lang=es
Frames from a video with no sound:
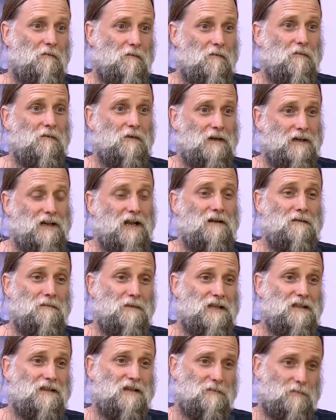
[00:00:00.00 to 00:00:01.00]

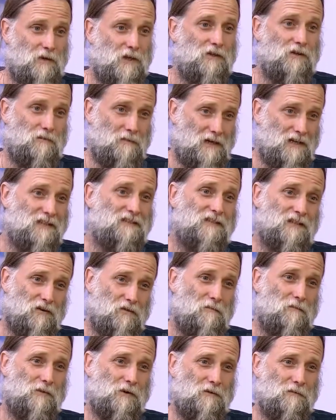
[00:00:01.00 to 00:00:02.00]
realmente pueda tomar ese
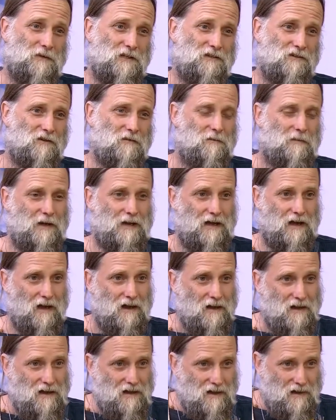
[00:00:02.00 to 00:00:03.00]
compromiso
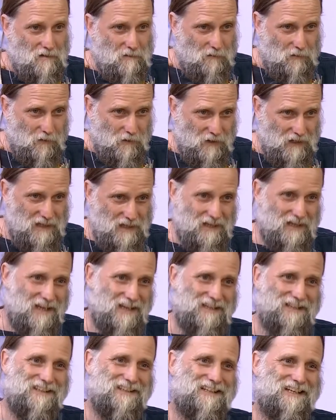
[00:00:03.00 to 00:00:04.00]
para poder
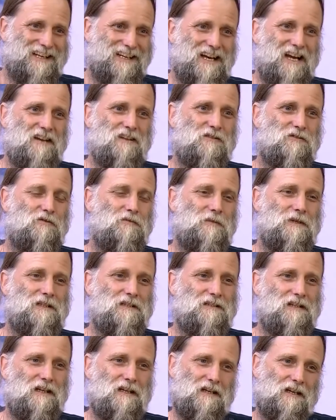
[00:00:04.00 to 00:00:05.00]
entregar su
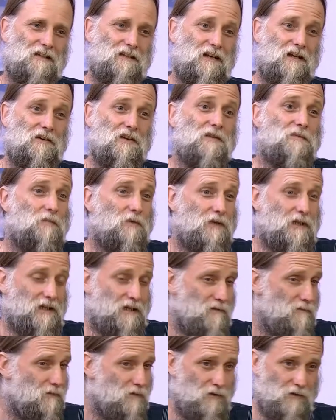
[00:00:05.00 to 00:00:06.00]
mensaje a través, por
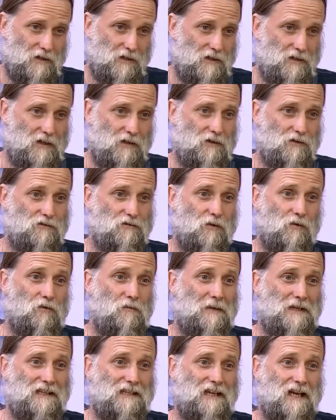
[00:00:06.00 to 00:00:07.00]
ejemplo, de, los
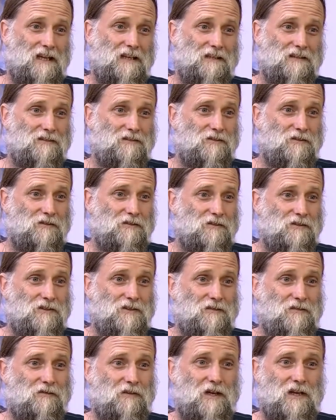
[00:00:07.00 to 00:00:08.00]
documentales. Entonces
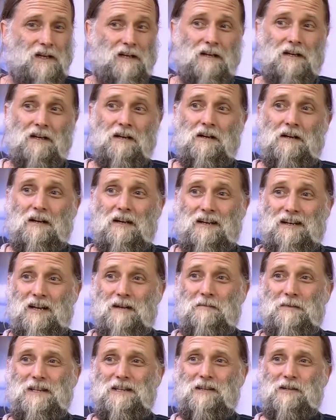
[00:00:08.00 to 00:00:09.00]
fue
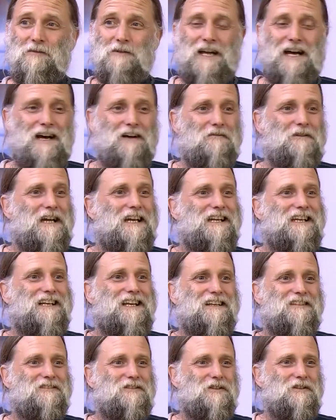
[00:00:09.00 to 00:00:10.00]
realmente una,
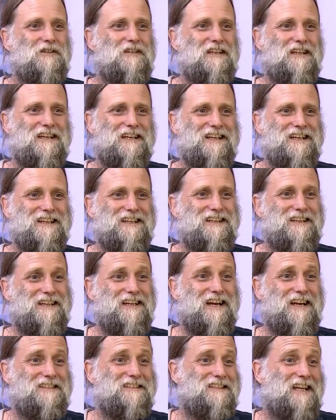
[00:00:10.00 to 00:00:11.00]
relación de,
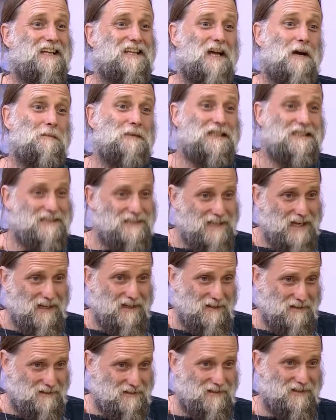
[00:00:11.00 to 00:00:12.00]
hasta de amistad
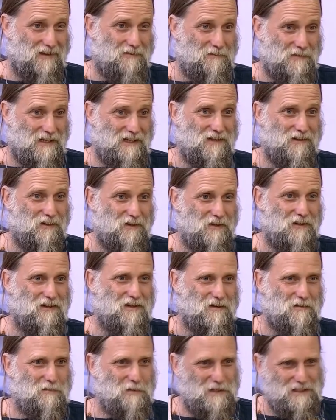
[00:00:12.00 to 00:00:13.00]
también,
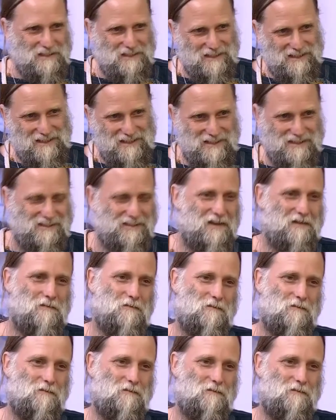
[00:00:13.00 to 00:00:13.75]
después en el tiempo.